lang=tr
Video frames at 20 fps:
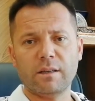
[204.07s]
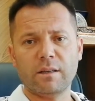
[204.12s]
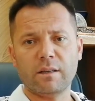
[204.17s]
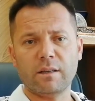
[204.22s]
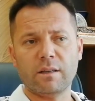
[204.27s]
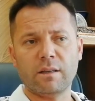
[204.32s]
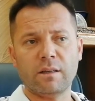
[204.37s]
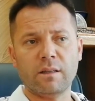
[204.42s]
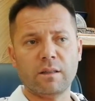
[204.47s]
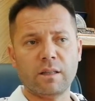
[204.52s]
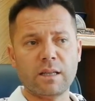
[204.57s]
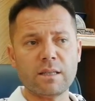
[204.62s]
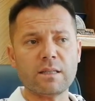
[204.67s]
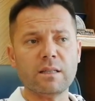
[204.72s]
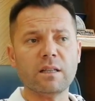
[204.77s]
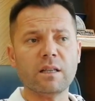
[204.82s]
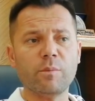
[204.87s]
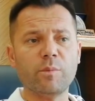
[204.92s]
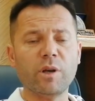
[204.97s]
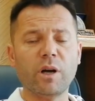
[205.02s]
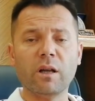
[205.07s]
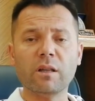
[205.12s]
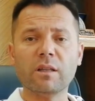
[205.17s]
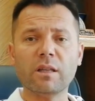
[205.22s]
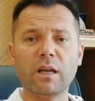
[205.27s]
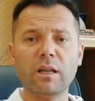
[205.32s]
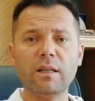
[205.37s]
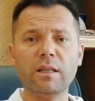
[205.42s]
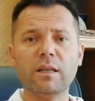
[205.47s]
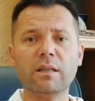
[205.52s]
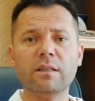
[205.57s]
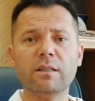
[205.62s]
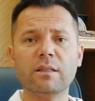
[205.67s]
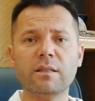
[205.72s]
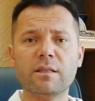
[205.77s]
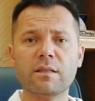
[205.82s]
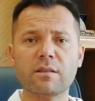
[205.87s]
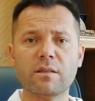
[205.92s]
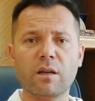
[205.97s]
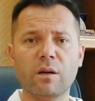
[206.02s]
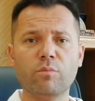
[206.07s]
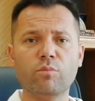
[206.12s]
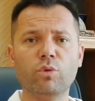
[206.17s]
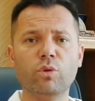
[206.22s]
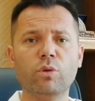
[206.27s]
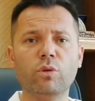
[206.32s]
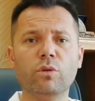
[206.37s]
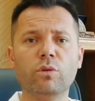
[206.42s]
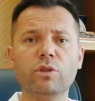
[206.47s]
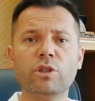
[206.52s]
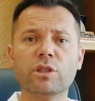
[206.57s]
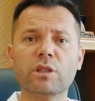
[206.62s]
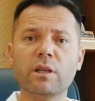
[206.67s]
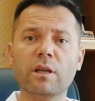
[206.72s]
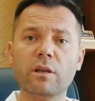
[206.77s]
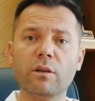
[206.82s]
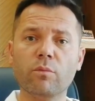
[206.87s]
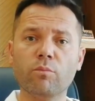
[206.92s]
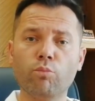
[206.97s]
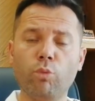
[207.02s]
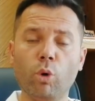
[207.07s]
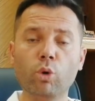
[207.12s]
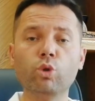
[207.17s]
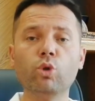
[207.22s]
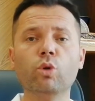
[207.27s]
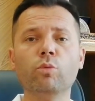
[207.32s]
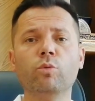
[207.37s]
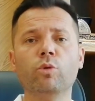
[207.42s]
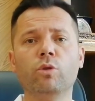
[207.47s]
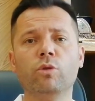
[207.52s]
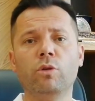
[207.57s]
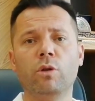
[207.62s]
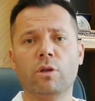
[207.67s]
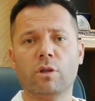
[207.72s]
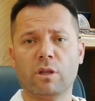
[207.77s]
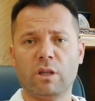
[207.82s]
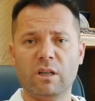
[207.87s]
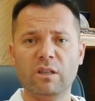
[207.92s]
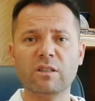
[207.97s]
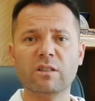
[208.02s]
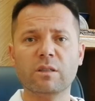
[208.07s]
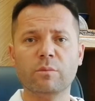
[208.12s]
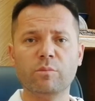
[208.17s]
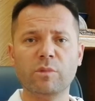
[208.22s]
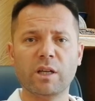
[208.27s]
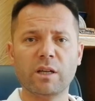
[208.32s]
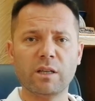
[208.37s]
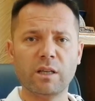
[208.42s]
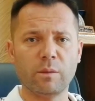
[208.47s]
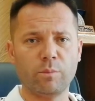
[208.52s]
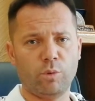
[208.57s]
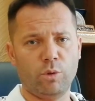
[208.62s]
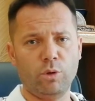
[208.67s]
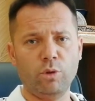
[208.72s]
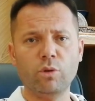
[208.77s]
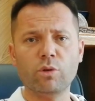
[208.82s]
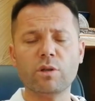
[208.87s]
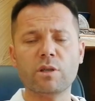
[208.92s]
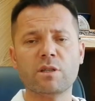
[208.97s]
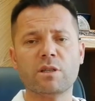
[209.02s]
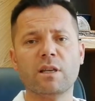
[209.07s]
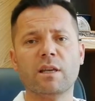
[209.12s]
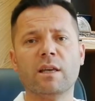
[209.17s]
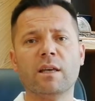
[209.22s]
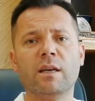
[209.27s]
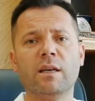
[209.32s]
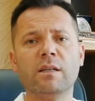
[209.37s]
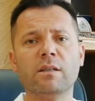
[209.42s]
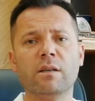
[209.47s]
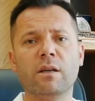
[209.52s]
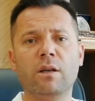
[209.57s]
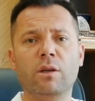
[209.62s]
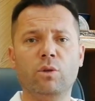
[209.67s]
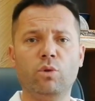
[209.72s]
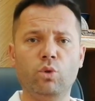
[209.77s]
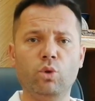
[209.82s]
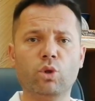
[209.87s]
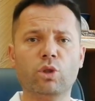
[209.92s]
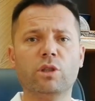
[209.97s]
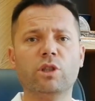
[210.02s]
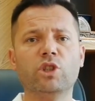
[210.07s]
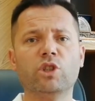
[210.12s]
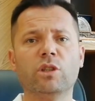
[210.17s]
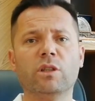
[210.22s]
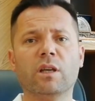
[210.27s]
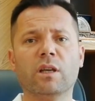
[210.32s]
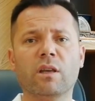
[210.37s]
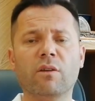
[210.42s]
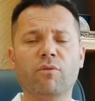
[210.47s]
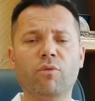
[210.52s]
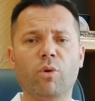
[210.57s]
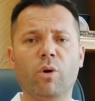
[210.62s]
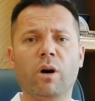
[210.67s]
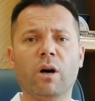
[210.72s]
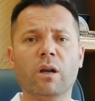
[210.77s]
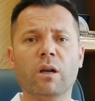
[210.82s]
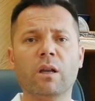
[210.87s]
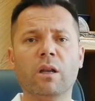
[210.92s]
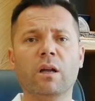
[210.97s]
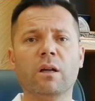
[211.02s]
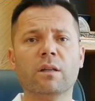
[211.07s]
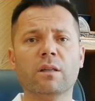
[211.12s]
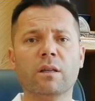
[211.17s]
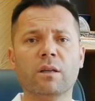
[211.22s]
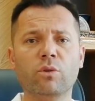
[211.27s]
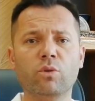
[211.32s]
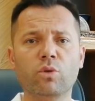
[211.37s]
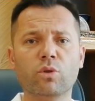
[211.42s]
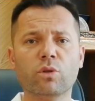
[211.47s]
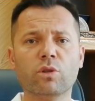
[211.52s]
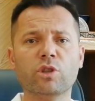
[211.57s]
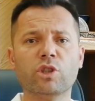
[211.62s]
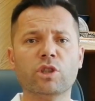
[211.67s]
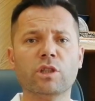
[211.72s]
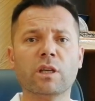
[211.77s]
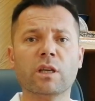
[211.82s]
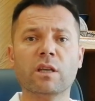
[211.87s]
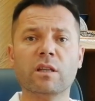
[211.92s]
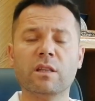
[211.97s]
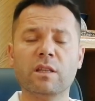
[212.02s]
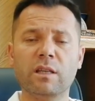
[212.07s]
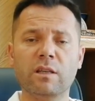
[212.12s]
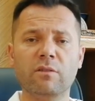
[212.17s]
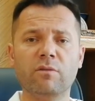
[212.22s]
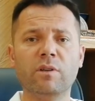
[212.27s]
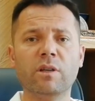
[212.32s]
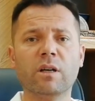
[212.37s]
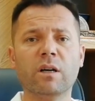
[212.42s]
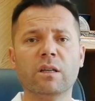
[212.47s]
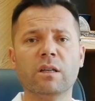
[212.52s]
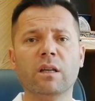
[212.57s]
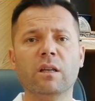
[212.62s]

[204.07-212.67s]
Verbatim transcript: Ee, nasıl ki bir Antalya'yı, İstanbul'u, işte Bodrum'un tanıtımları yapılıyor ise eğer yurt dışındaki fuarlarda, yurt dışındaki TV